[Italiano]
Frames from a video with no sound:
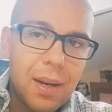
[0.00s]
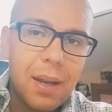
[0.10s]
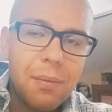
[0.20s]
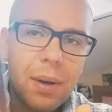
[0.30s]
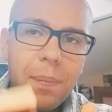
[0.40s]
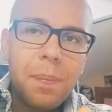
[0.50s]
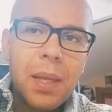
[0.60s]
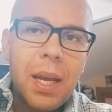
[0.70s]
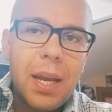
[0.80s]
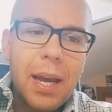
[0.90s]
Never
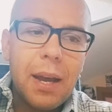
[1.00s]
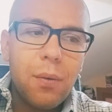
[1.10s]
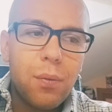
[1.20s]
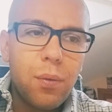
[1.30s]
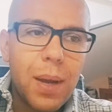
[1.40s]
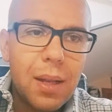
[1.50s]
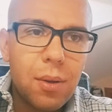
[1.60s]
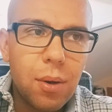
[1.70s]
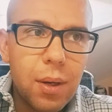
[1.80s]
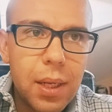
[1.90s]
è un
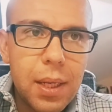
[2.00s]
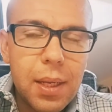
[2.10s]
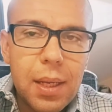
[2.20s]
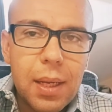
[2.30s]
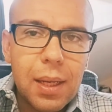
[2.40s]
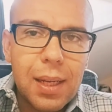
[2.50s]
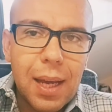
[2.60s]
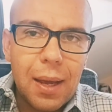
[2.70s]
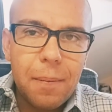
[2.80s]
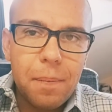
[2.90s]
fumetto eh,
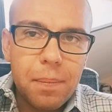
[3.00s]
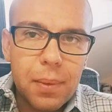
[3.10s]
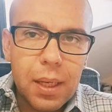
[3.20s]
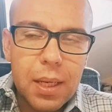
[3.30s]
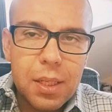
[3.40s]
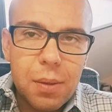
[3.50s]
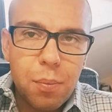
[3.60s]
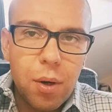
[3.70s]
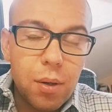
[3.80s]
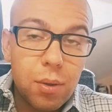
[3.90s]
che mh, mm, si
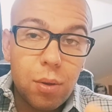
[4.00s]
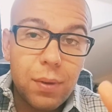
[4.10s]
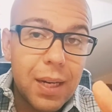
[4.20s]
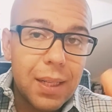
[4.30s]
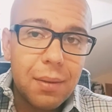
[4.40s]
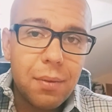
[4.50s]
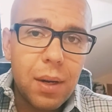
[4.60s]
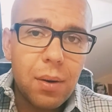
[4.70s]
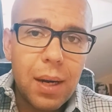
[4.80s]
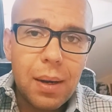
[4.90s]
può trovare
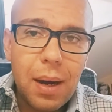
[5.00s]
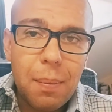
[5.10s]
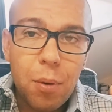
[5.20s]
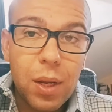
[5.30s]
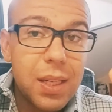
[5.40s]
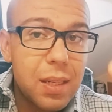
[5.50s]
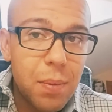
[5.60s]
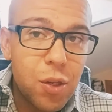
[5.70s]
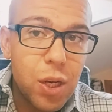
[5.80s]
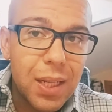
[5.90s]
davvero a, a
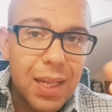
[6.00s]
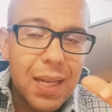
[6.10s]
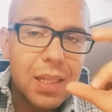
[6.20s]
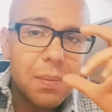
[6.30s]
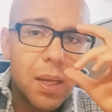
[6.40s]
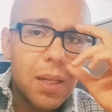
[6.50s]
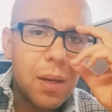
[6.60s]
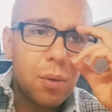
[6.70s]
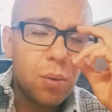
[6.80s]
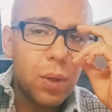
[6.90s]
pochissimi centesimi
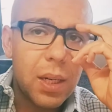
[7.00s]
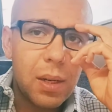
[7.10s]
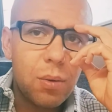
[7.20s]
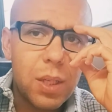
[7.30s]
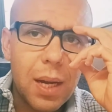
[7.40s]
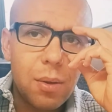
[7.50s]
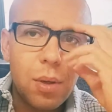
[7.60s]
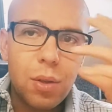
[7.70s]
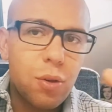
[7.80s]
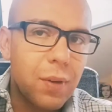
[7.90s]
addirittura, nell'usato
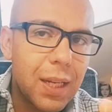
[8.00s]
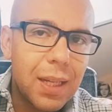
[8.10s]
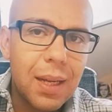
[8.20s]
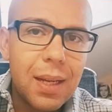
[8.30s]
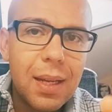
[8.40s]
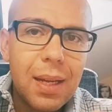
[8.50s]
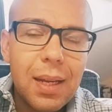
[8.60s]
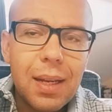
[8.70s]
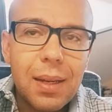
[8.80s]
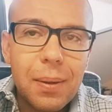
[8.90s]
li trovate,
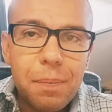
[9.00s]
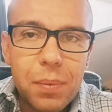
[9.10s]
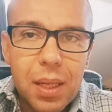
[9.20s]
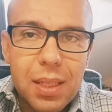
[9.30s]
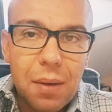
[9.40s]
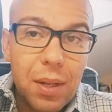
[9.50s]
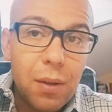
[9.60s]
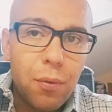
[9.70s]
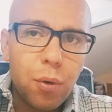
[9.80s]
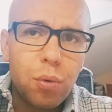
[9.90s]
ehm, se
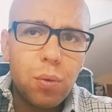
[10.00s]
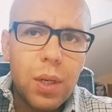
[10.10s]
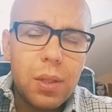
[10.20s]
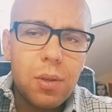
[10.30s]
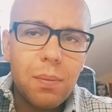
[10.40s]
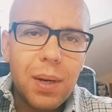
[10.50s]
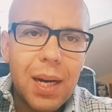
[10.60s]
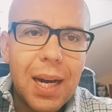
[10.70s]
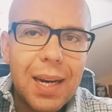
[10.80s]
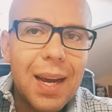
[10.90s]
avete fortuna, insomma,
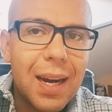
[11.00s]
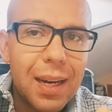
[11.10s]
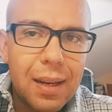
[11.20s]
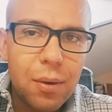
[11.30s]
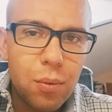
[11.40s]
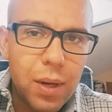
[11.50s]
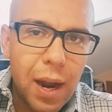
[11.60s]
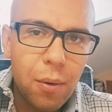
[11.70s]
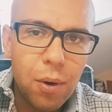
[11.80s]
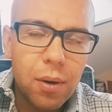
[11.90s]
a neanche un
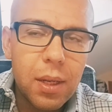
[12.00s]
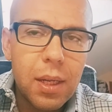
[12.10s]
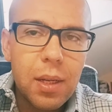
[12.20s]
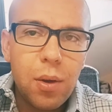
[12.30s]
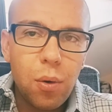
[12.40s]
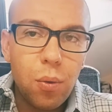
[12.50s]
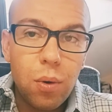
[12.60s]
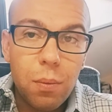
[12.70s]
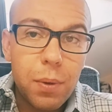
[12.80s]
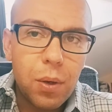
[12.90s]
euro
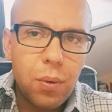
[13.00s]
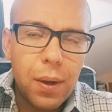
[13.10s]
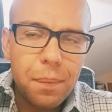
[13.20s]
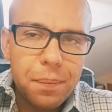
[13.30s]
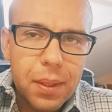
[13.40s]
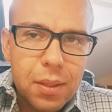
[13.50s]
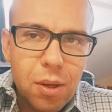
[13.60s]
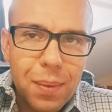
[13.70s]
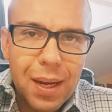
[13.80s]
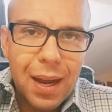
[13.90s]
l'uno, per cui
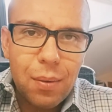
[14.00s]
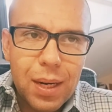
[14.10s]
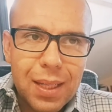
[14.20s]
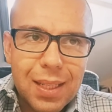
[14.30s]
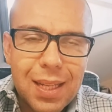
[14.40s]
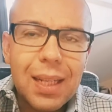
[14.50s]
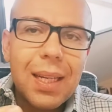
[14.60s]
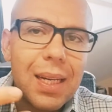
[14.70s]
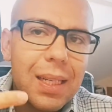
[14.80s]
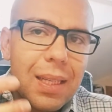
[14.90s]
insomma è una testata
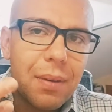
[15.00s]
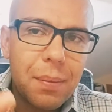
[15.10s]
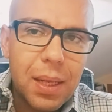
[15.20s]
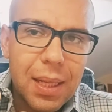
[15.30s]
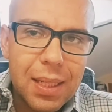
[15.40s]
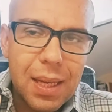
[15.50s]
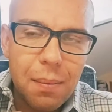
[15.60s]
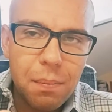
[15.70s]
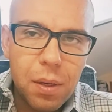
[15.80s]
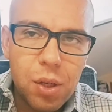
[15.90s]
relativamente
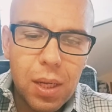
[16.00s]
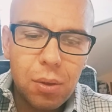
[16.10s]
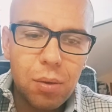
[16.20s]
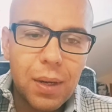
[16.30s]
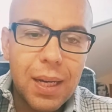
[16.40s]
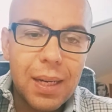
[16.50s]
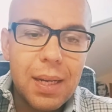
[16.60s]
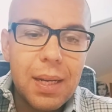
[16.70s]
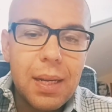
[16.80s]
semplice da trovare,